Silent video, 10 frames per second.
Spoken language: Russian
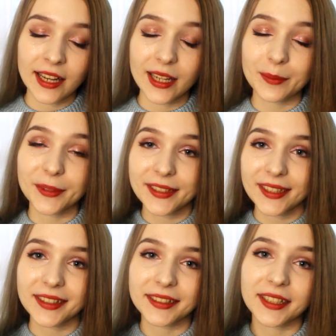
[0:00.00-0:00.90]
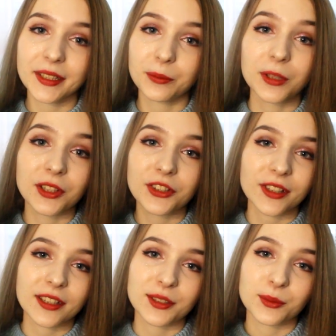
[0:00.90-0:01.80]
Именно с этой серии у меня
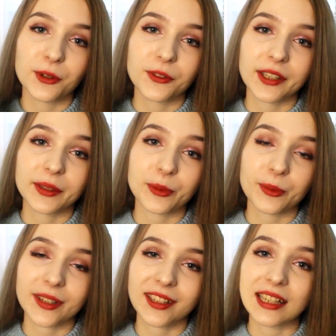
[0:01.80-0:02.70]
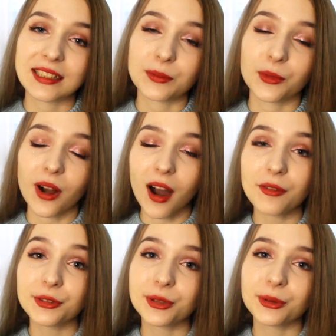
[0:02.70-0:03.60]
началась любовь к этому прекрасному
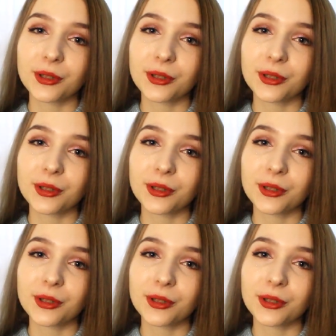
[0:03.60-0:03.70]
автору,